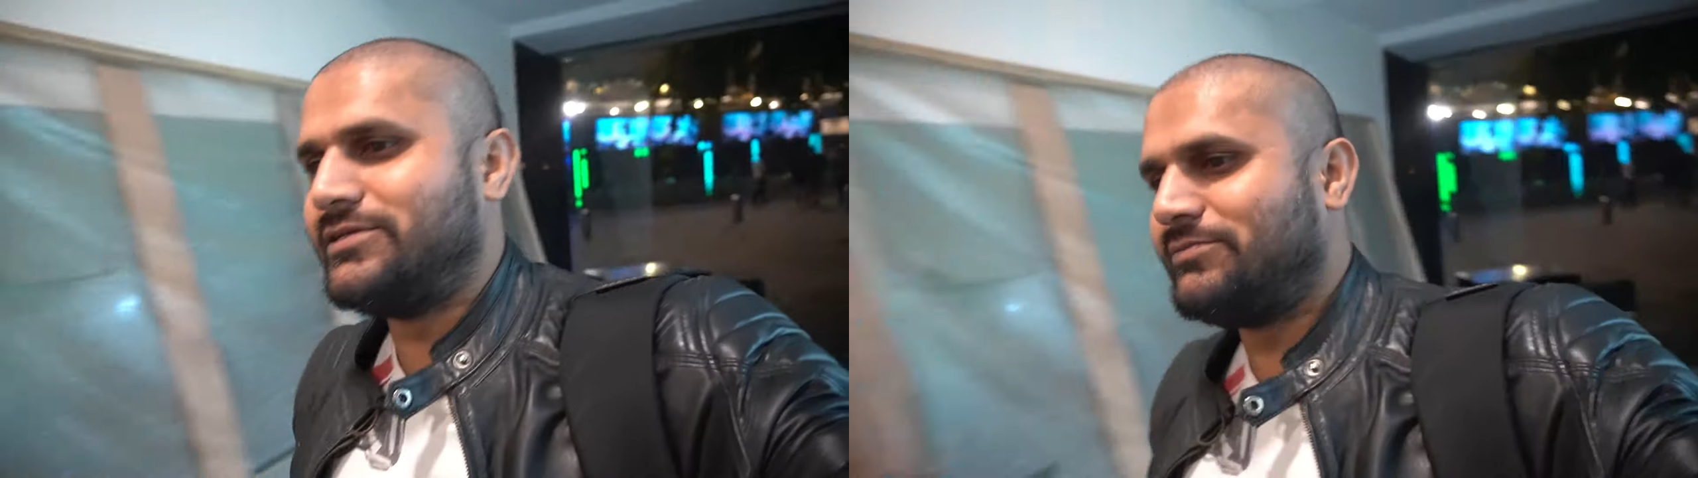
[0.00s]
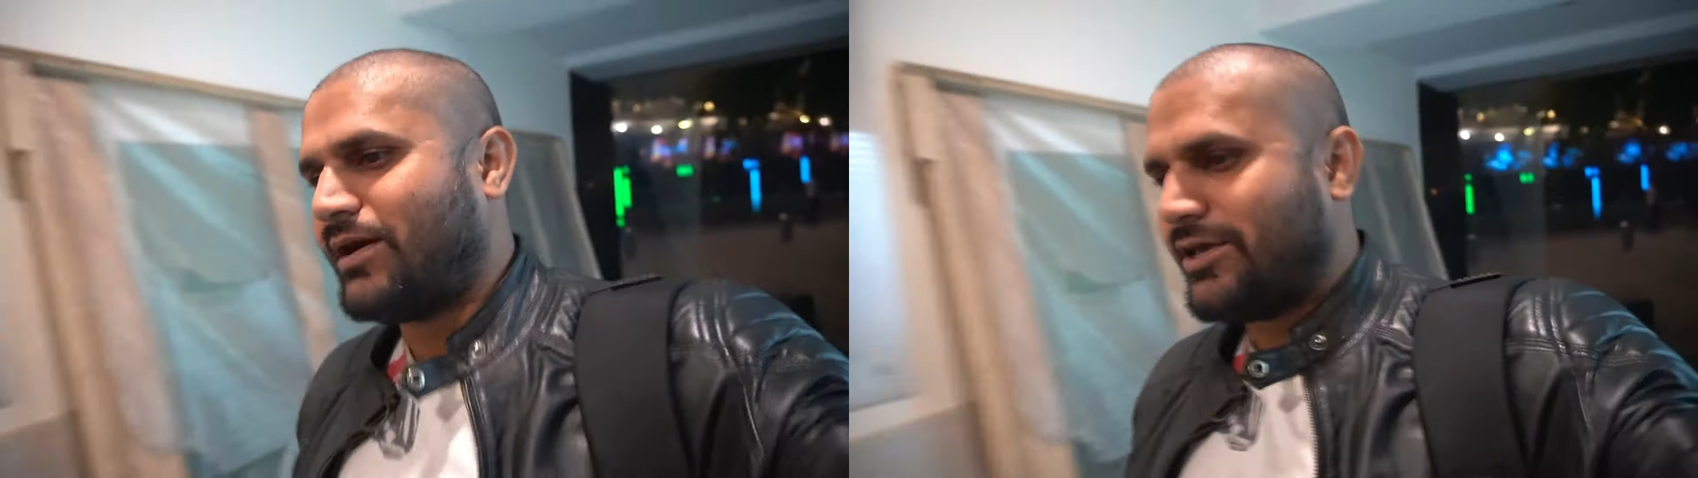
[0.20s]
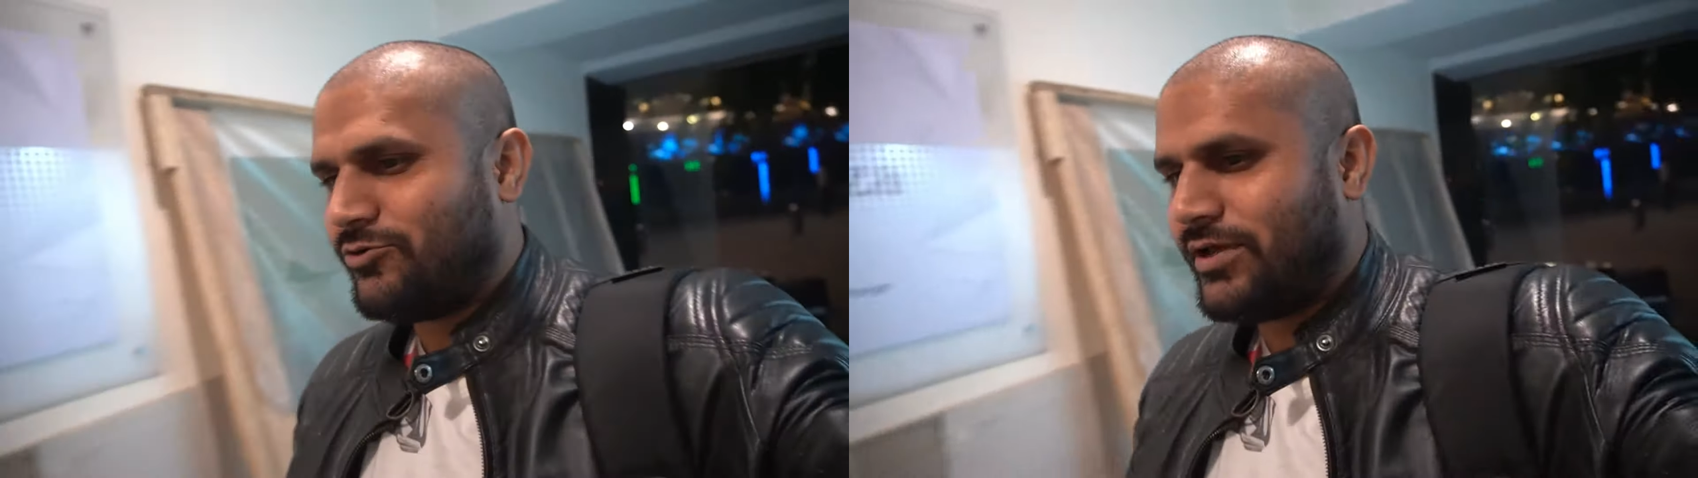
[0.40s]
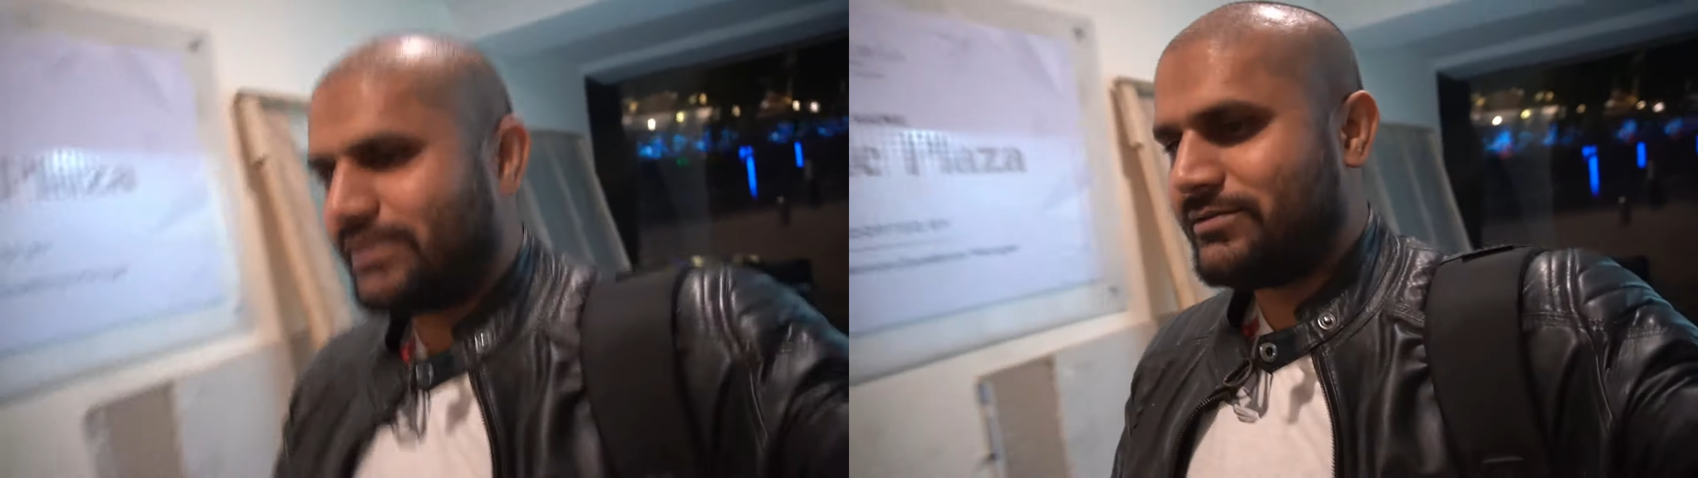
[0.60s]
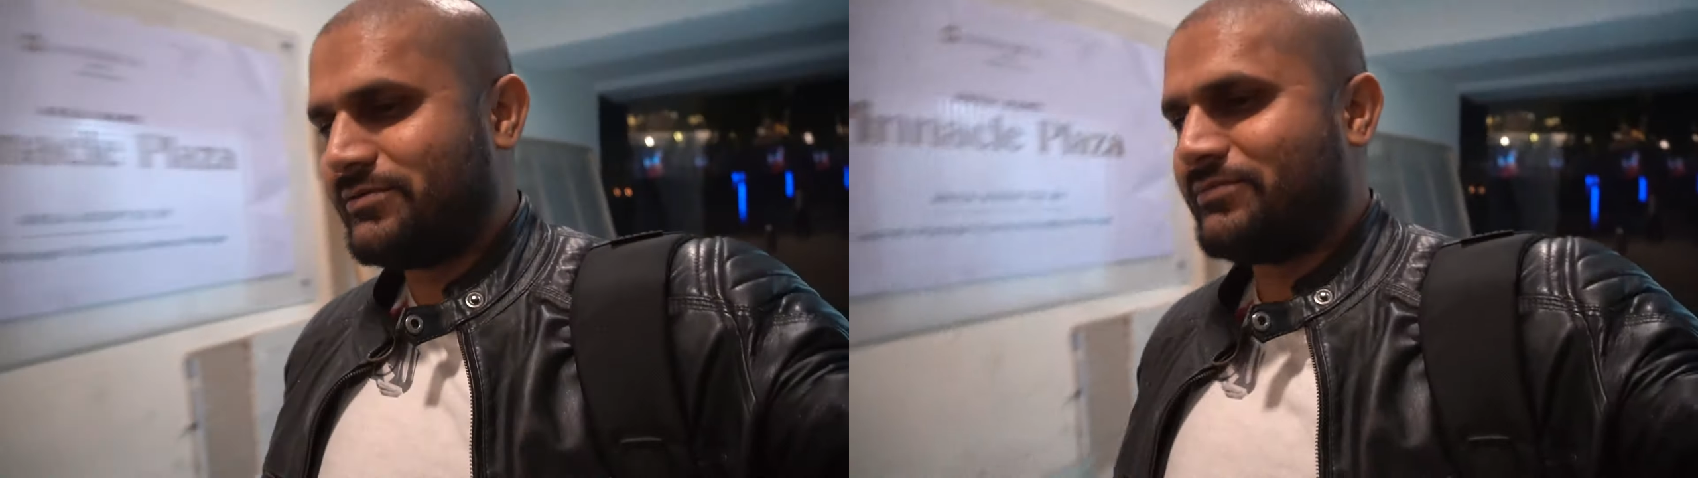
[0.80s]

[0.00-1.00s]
जिन भाइयों ने आज